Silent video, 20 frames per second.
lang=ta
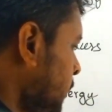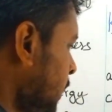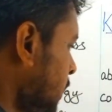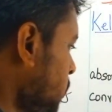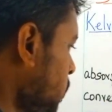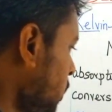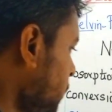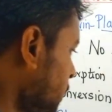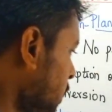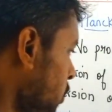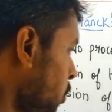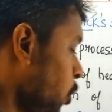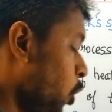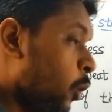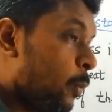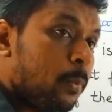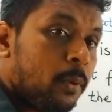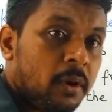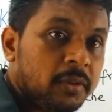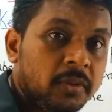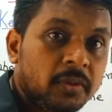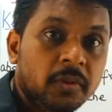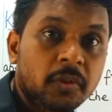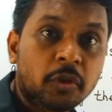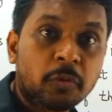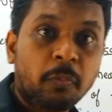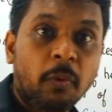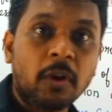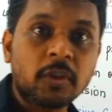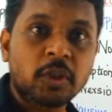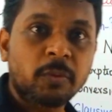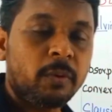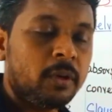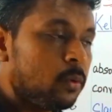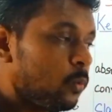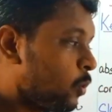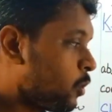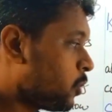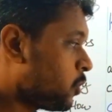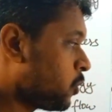என்ன சொல்ல பாருங்கள் நோ ப்ராசஸ் இஸ்
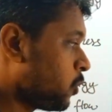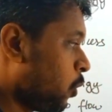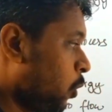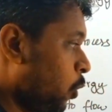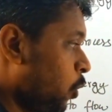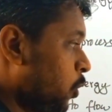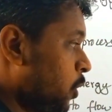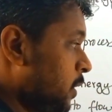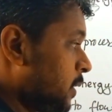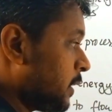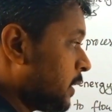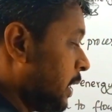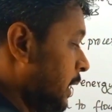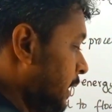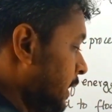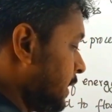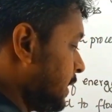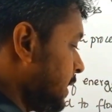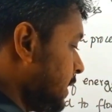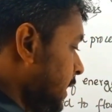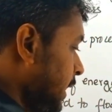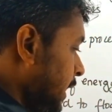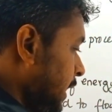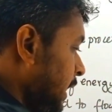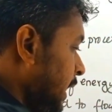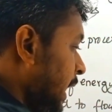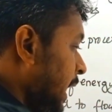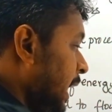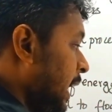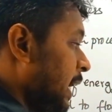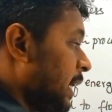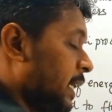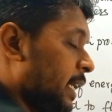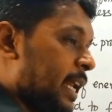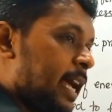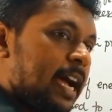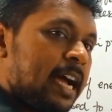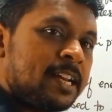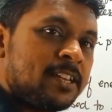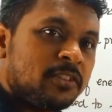பாசிபிள் ஒரு சோல் ரிசல்ட் இஸ் த
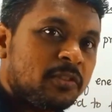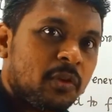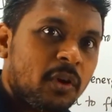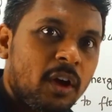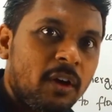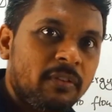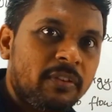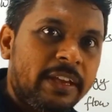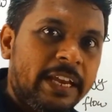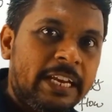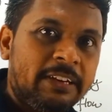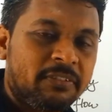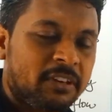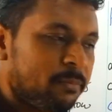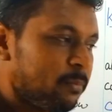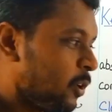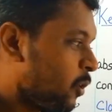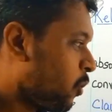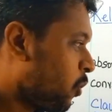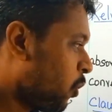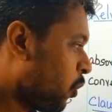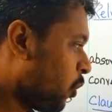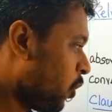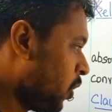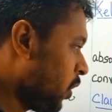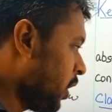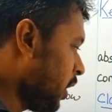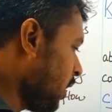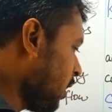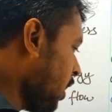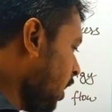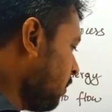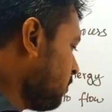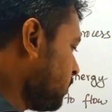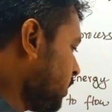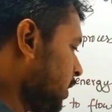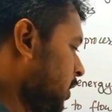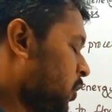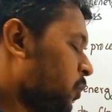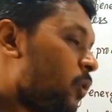ட்ரான்ஸ்ஃபர் ஆஃப் ஹீட் ஃப்ரம் அ கோல்டர்
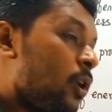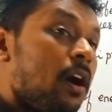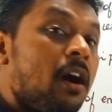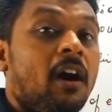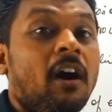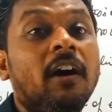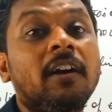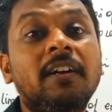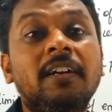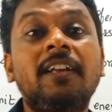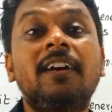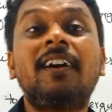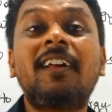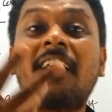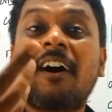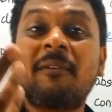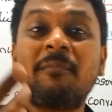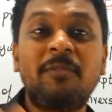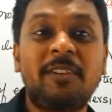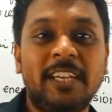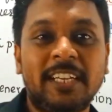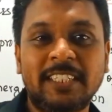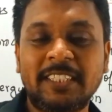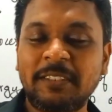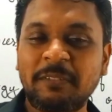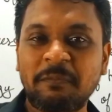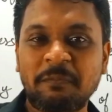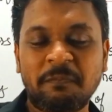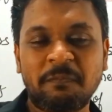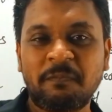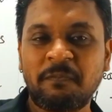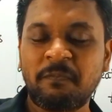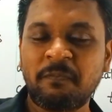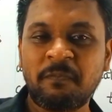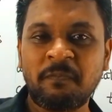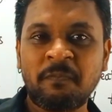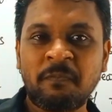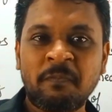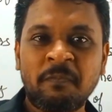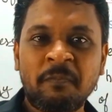ஆப்ஜெக்ட் டு அ ஹாட்டர் ஆப்ஜெக்ட்
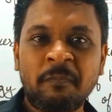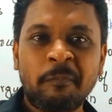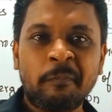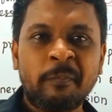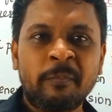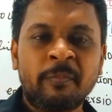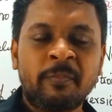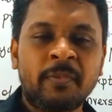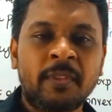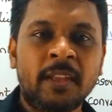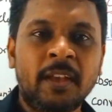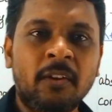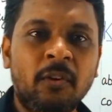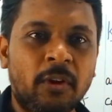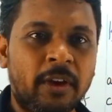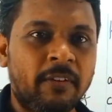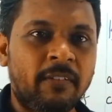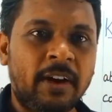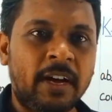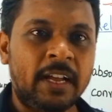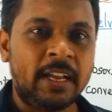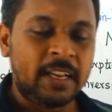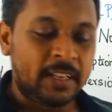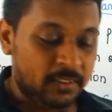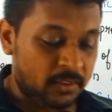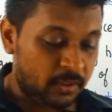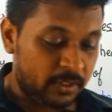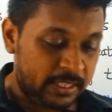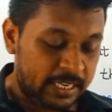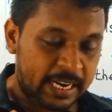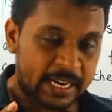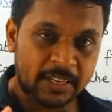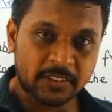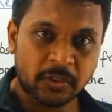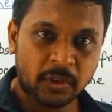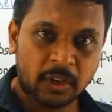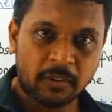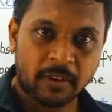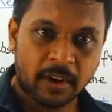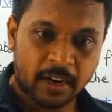ஓகேவா ஸோ இதில் என்ன
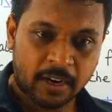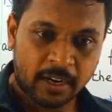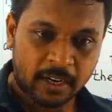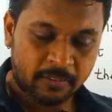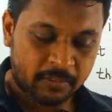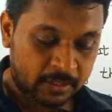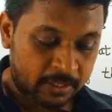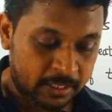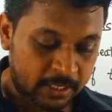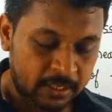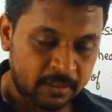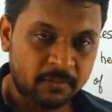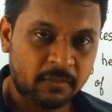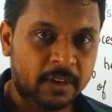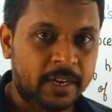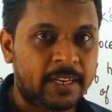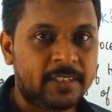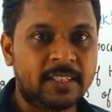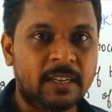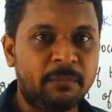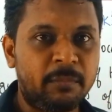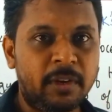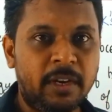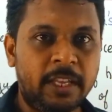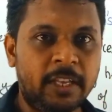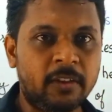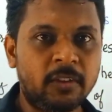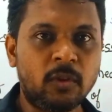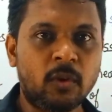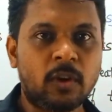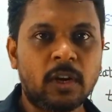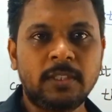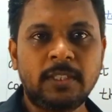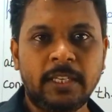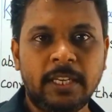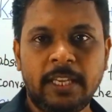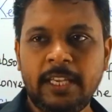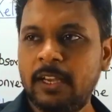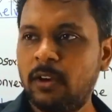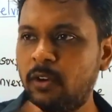சொல்ல வரானா வந்து ஃபார் எக்ஸாம்பிள் நீங்கள் வந்து
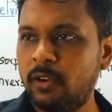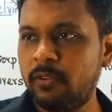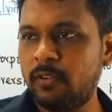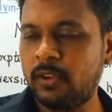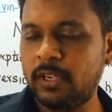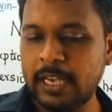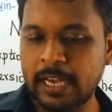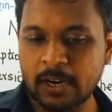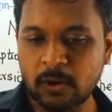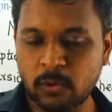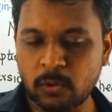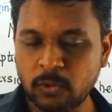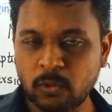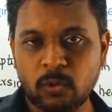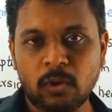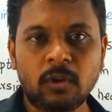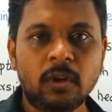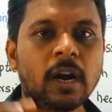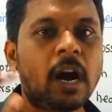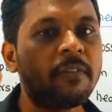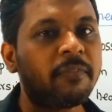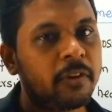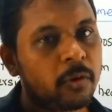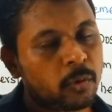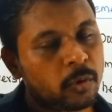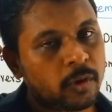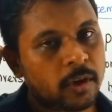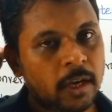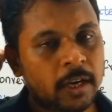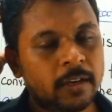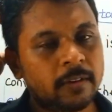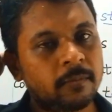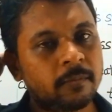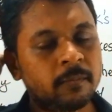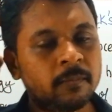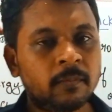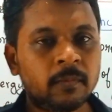உட்காந்துருக்கீங்க யாரோ உங்களுக்கு காஃபி கொடுக்குறாங்க